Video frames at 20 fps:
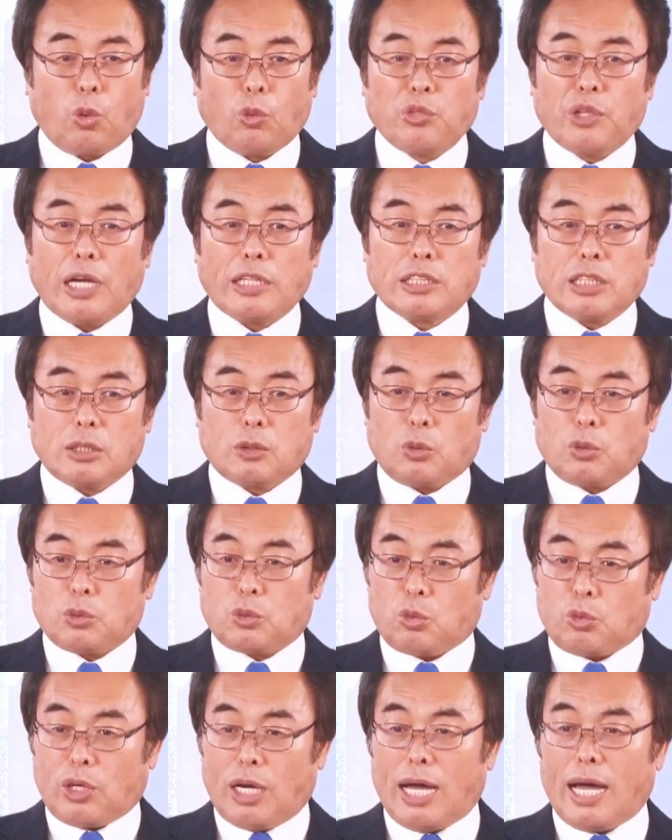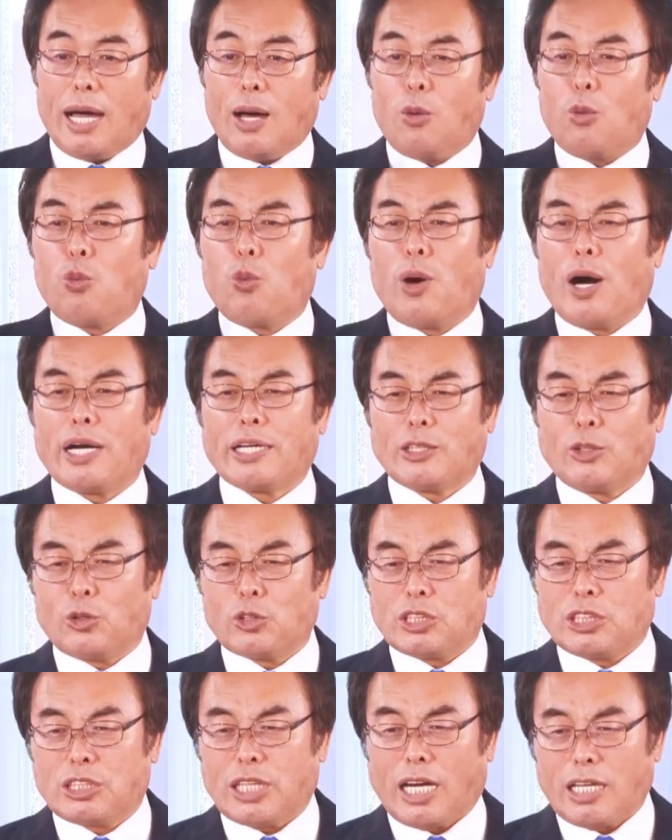同じことが終わりの
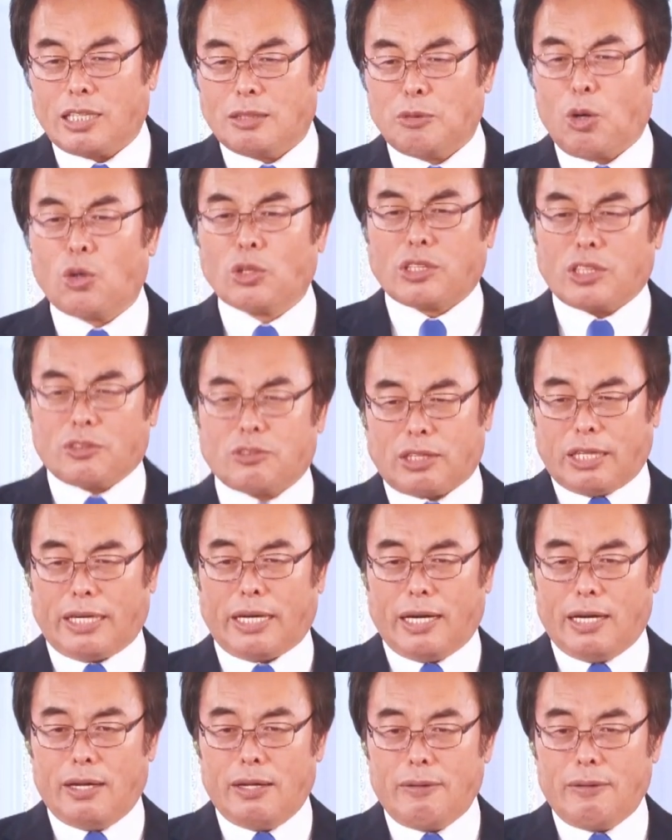地帯にも起きるから